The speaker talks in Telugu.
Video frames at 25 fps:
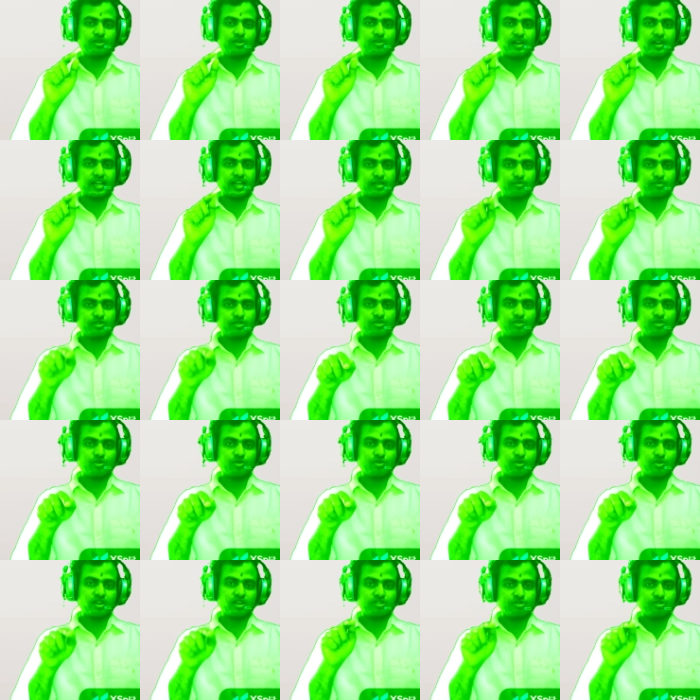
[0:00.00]
అరబిందో
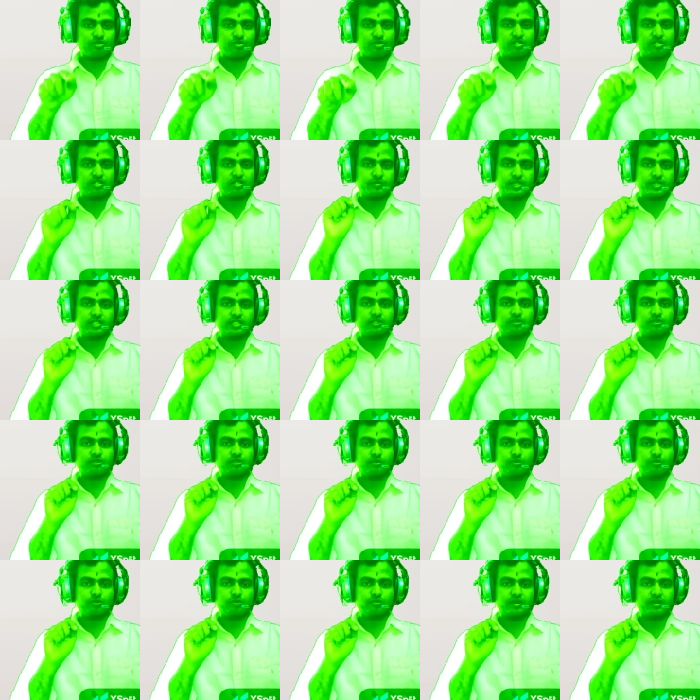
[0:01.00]
కూడా న్యూ ఏజ్ స్పిరిచువల్
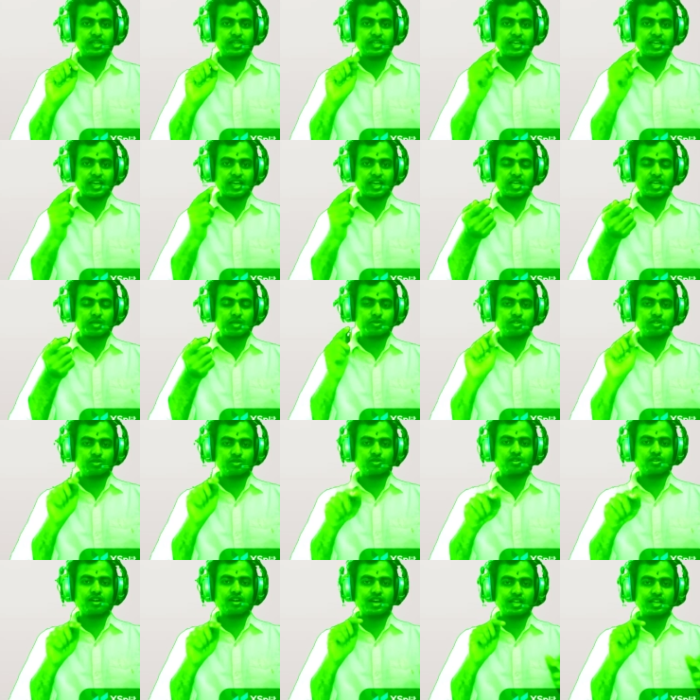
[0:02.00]
మూమెంటే
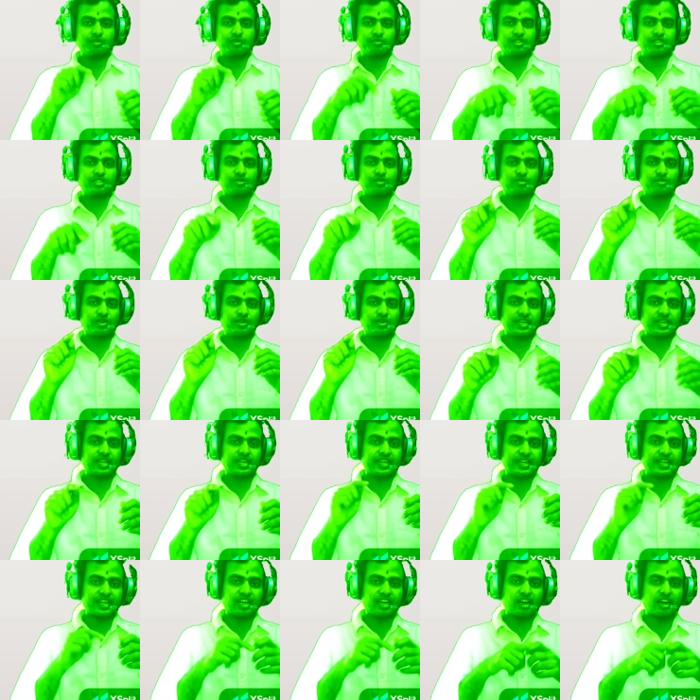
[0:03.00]
అరబిందో గారి మీద కూడా
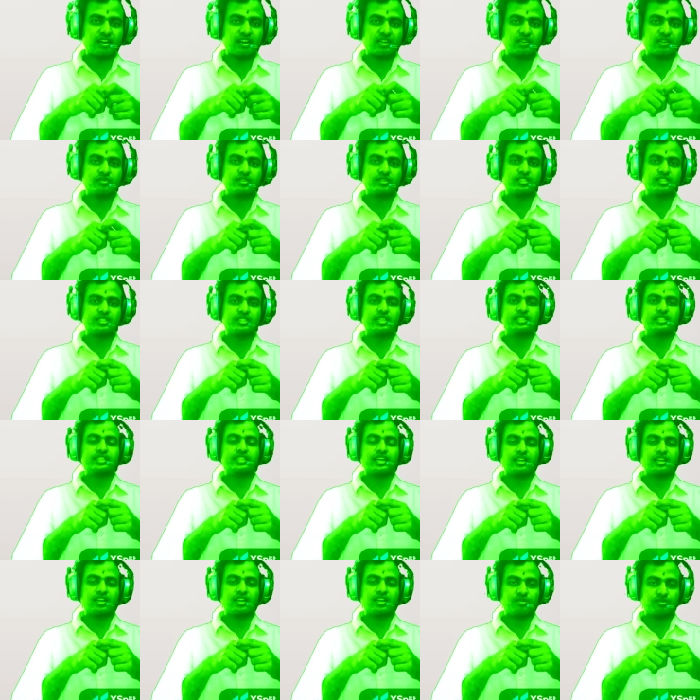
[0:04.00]
ఇట్లాంటి కాంట్రవర్సీలు
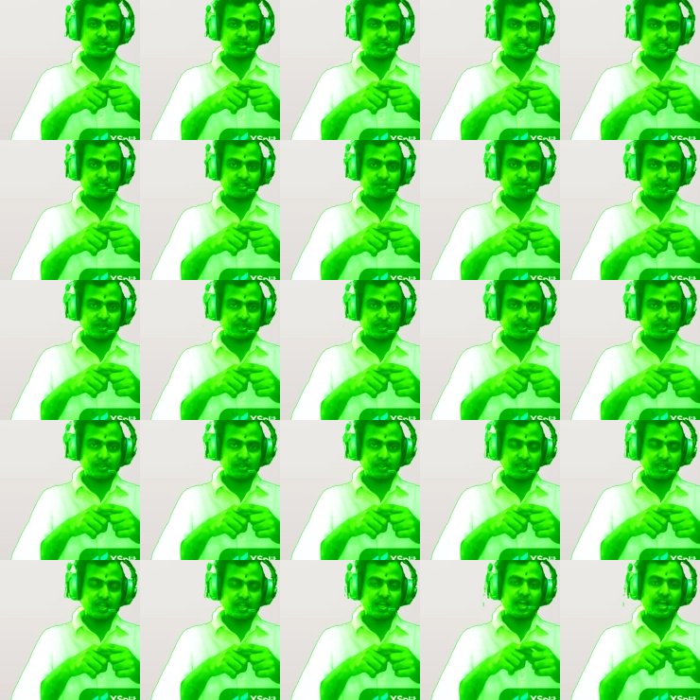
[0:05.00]
చాలా ఉన్నాయన్నమాట
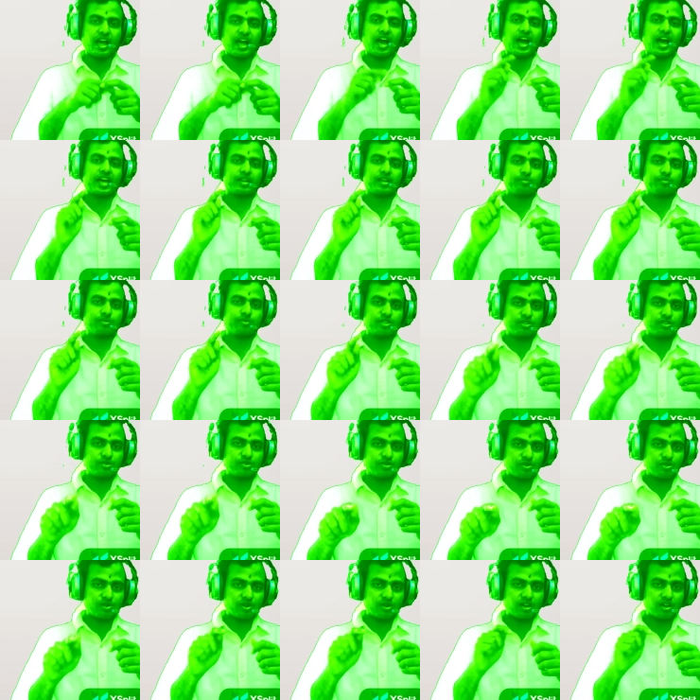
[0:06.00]

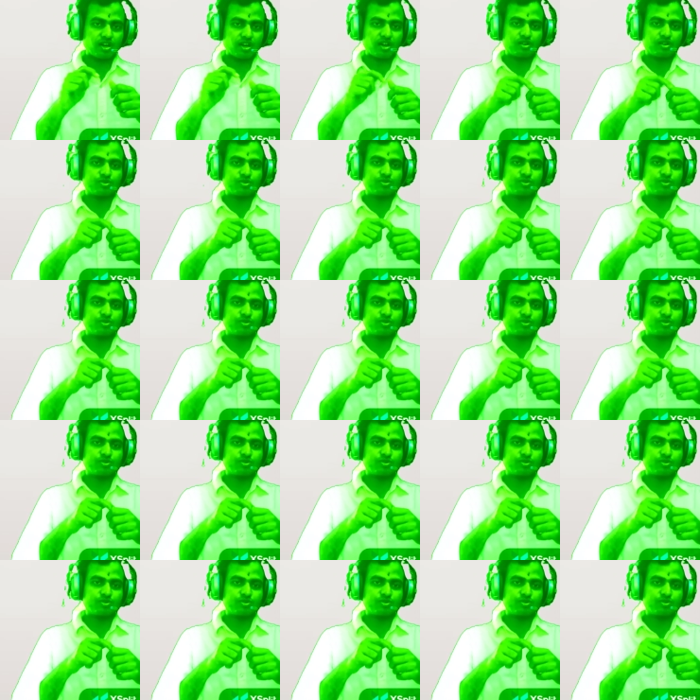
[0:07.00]
అరబిందో గారు